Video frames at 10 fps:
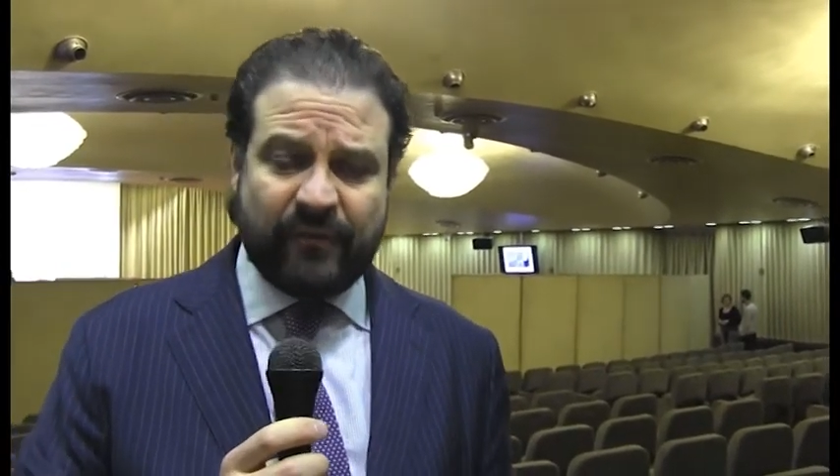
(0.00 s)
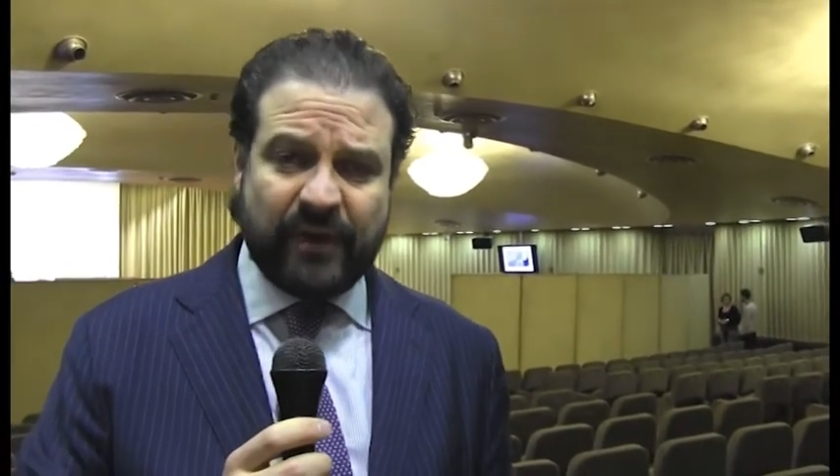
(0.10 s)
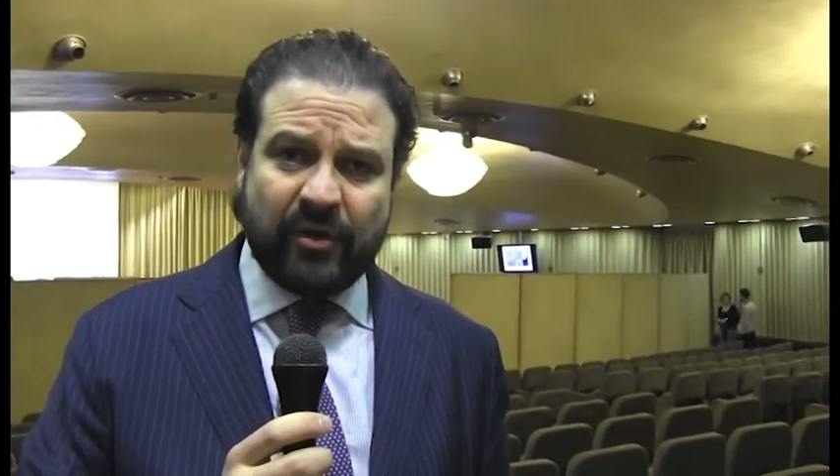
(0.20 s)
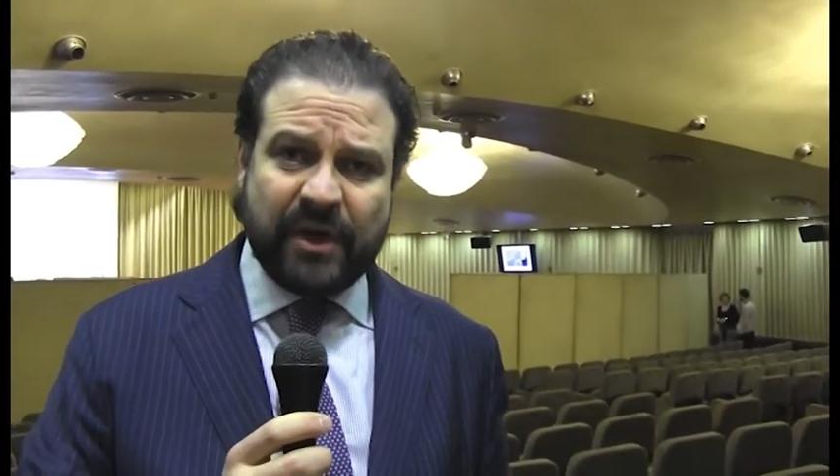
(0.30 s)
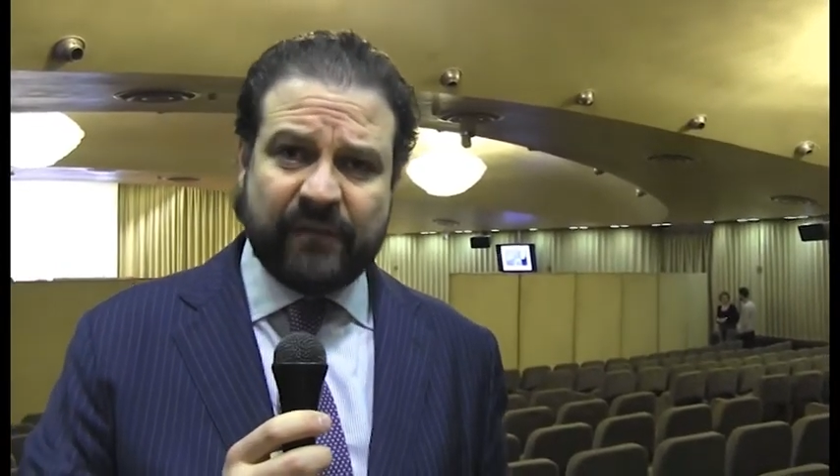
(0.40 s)

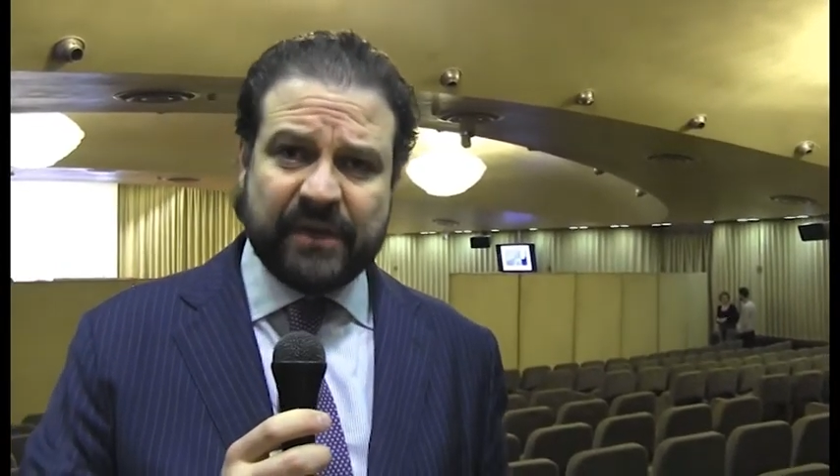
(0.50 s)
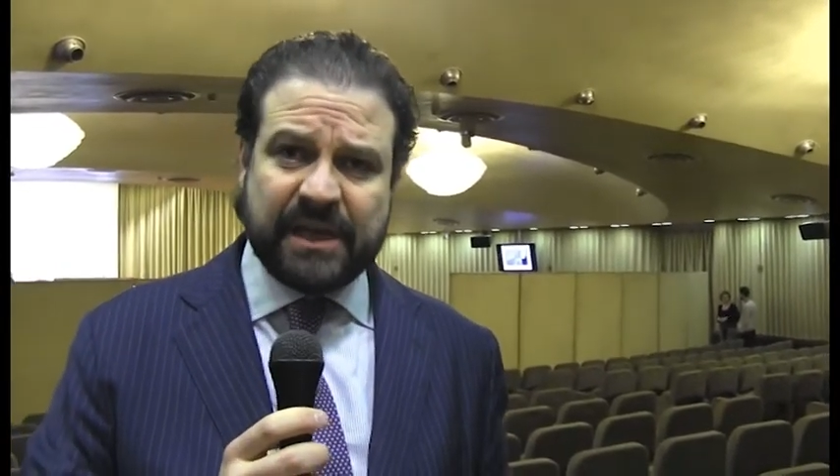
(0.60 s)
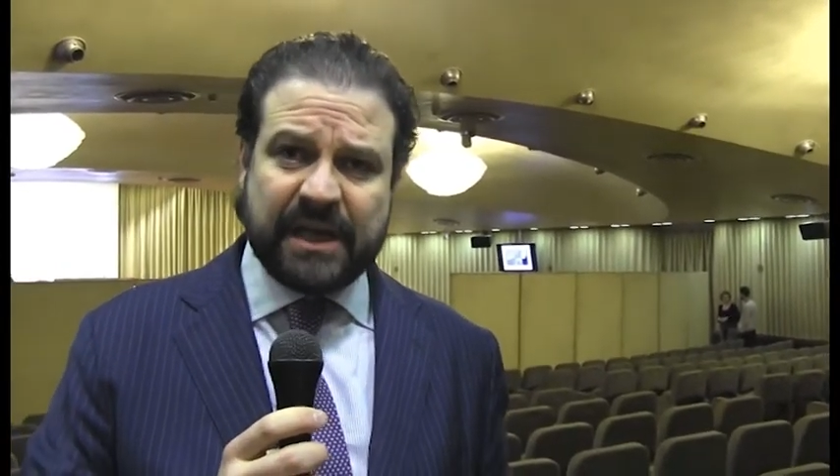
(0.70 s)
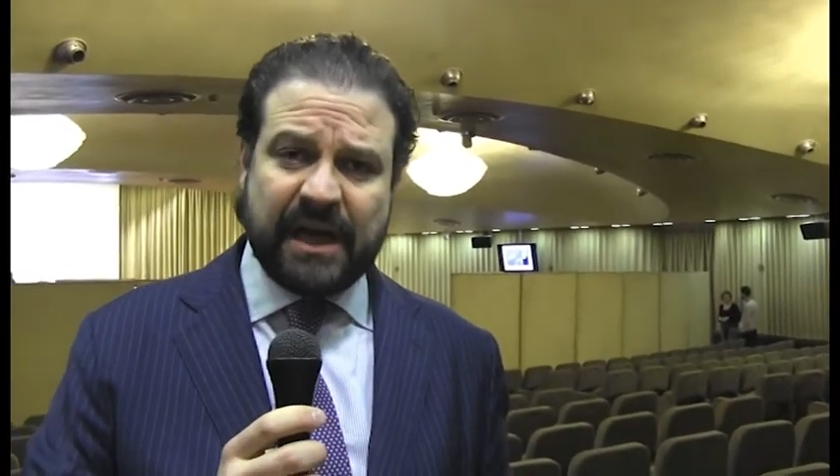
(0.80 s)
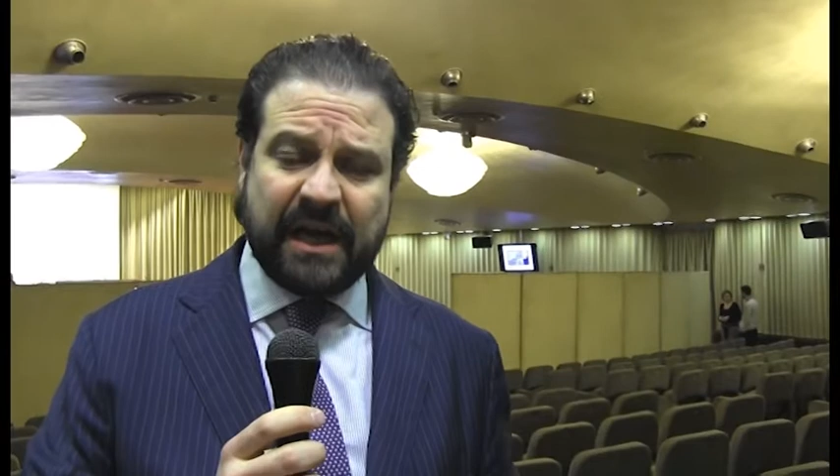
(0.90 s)
fanno anche
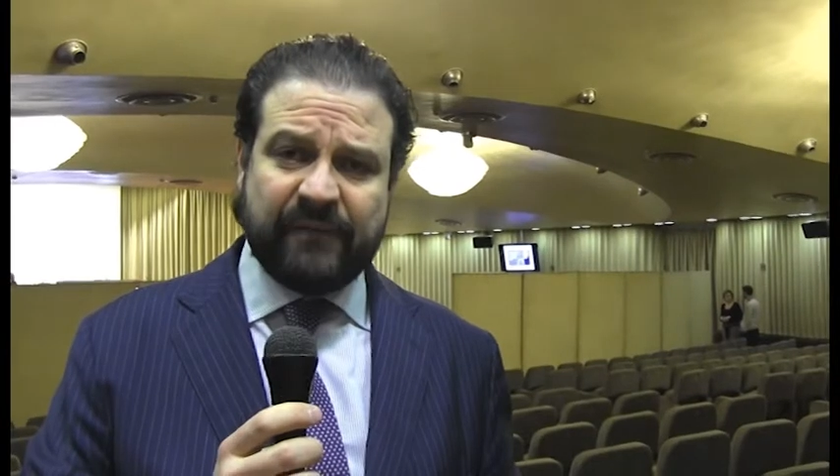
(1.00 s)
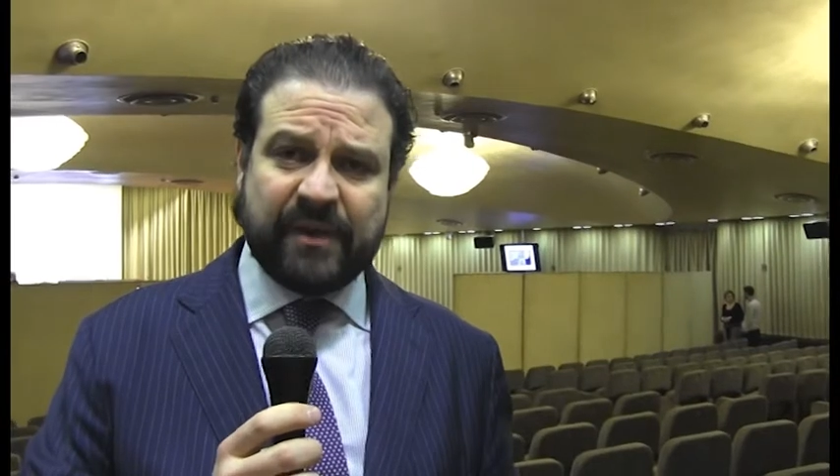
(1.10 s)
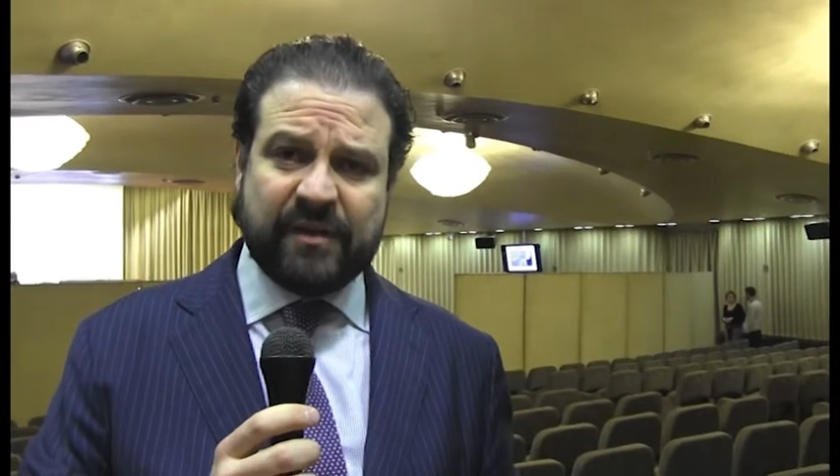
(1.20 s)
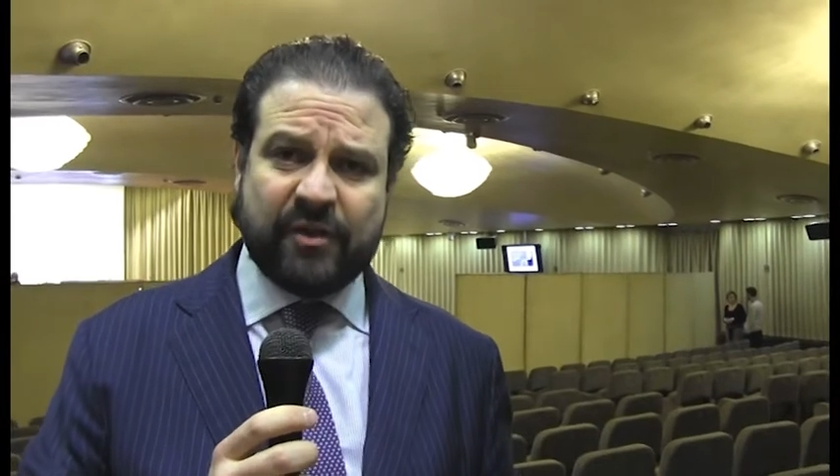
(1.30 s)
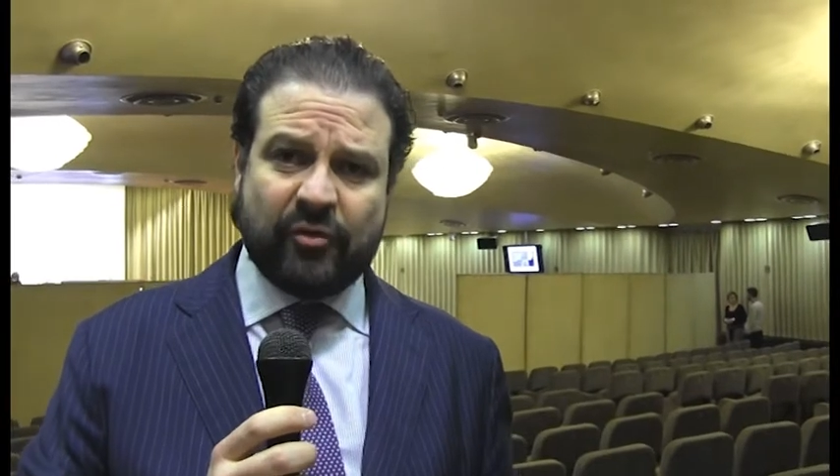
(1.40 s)
fatica a
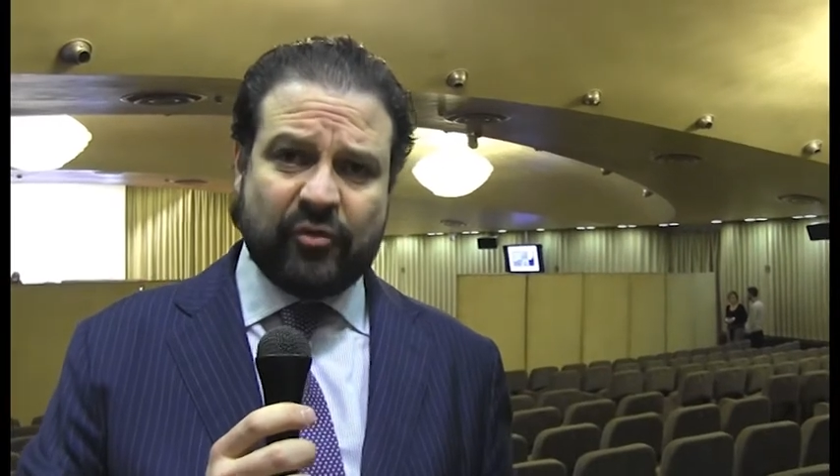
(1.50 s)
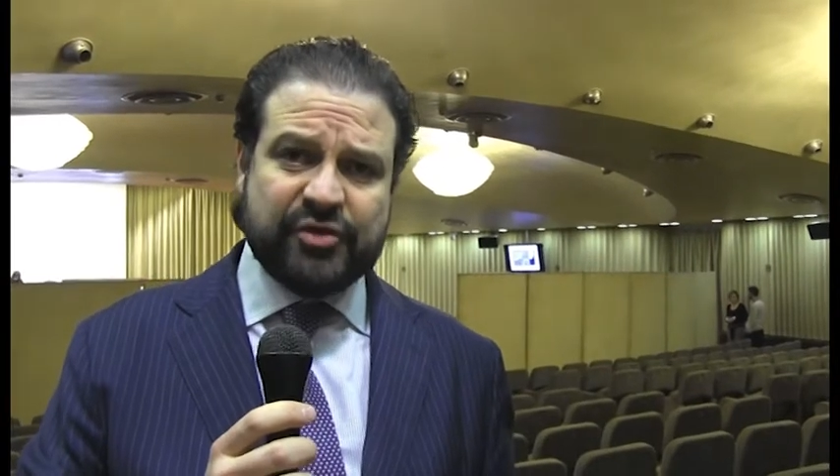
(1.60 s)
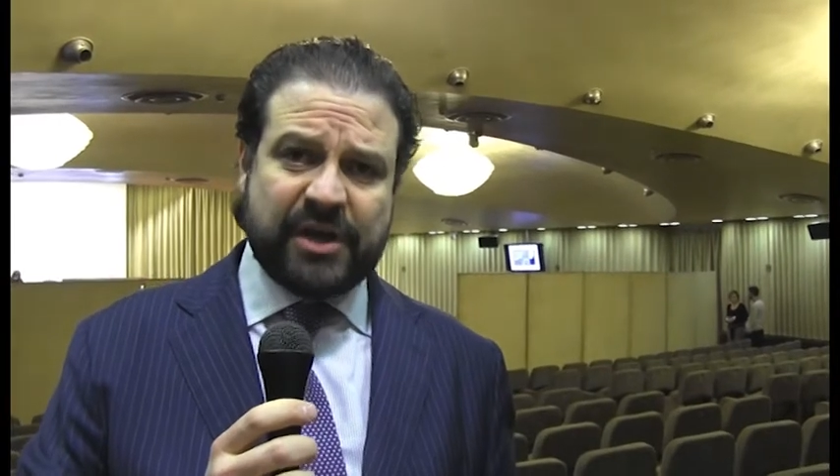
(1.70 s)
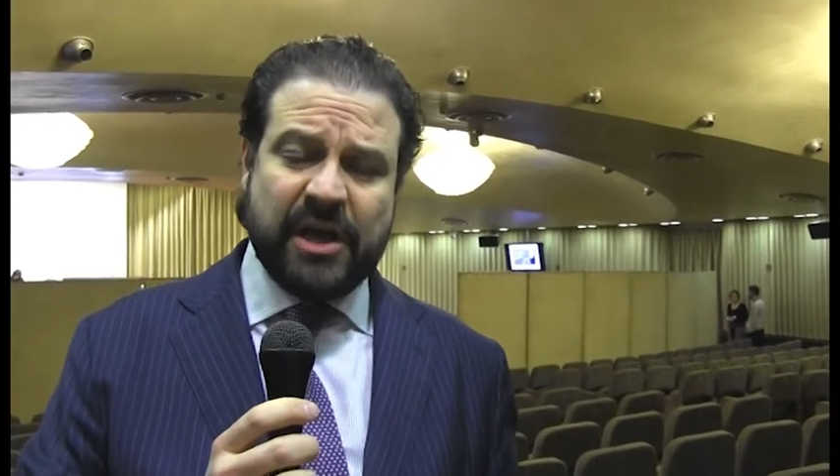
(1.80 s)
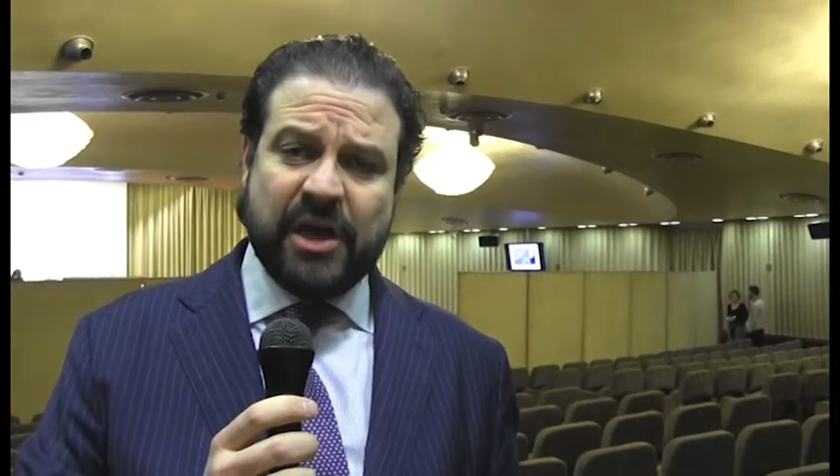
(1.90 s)
farsi conoscere